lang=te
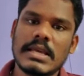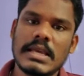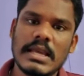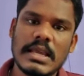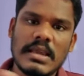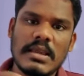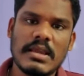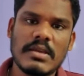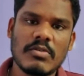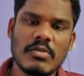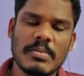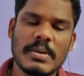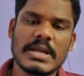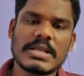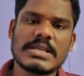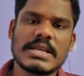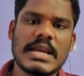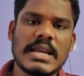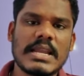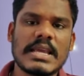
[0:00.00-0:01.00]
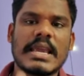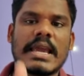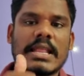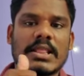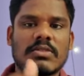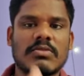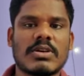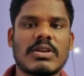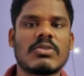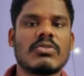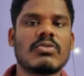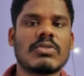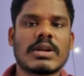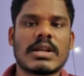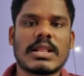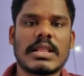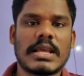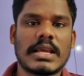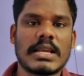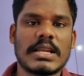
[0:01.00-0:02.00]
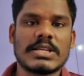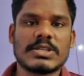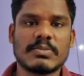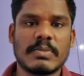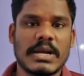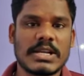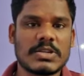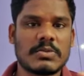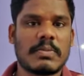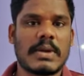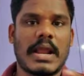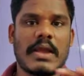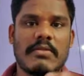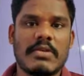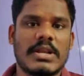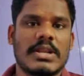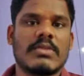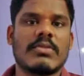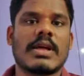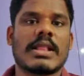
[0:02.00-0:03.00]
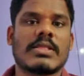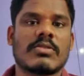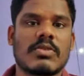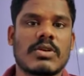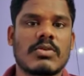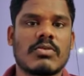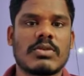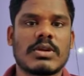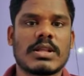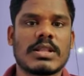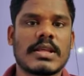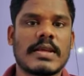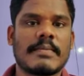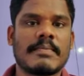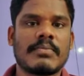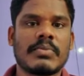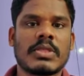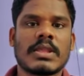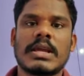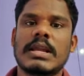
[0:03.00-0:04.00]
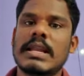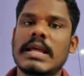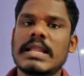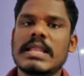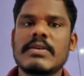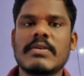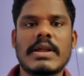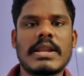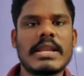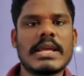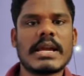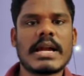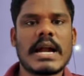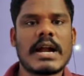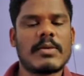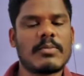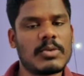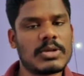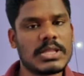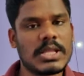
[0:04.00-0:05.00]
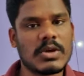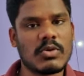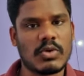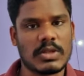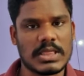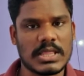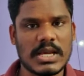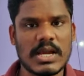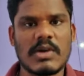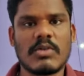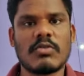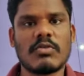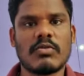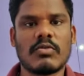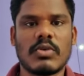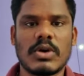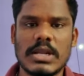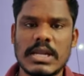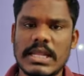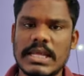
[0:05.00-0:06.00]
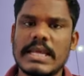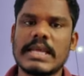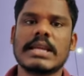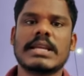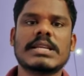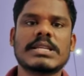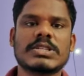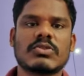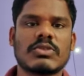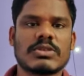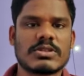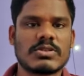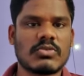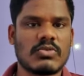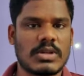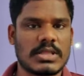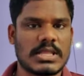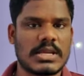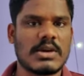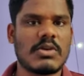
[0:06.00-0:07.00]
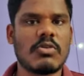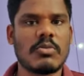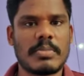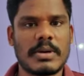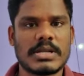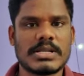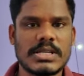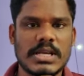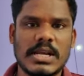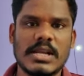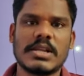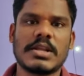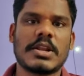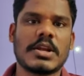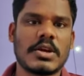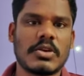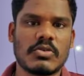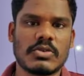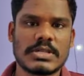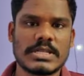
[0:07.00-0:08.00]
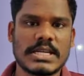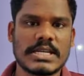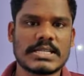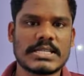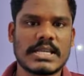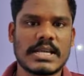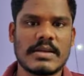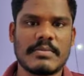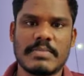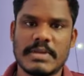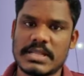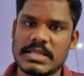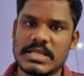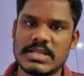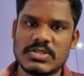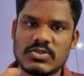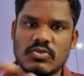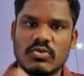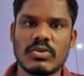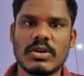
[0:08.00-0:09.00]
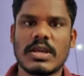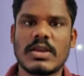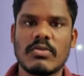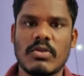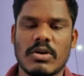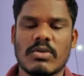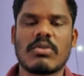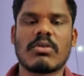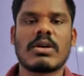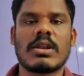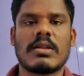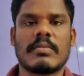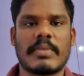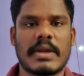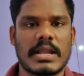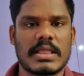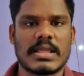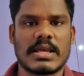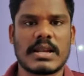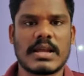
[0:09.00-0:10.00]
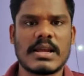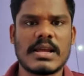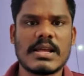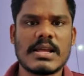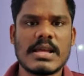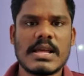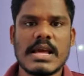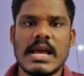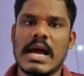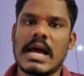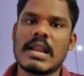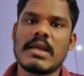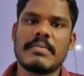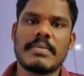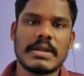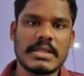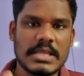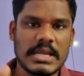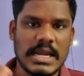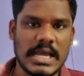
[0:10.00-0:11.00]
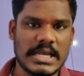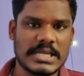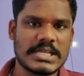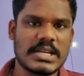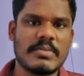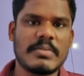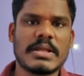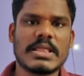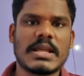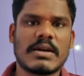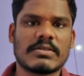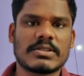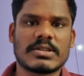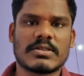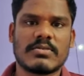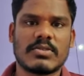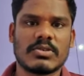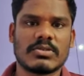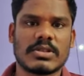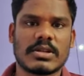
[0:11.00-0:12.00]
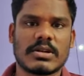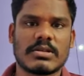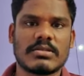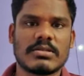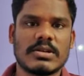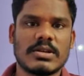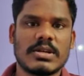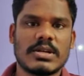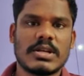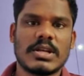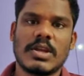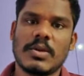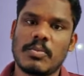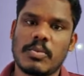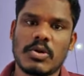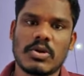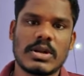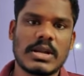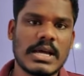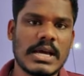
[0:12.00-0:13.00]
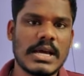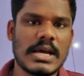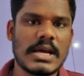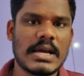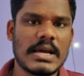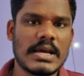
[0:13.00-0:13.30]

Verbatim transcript: ఈ ఉపాధ్యాయులకి ఎంతవరకు ఉంటుంది ఇంగ్లీష్ భాష ప్రావీణ్యం ఎంతవరకు ఉంటుంది లేదు ఇవన్నీ కాకపోతే కొత్తగా ఓన్లీ ఇంగ్లీష్ కోసం కొత్తగా ఉపాధ్యాయులను రిక్రూట్ చేస్తారా ప్రతి స్కూల్కి ఒక్కొక్కరిని పెడతారా అలా పెడితే లక్షల మంది అవసరం అవుతారు ఇప్పుడున్న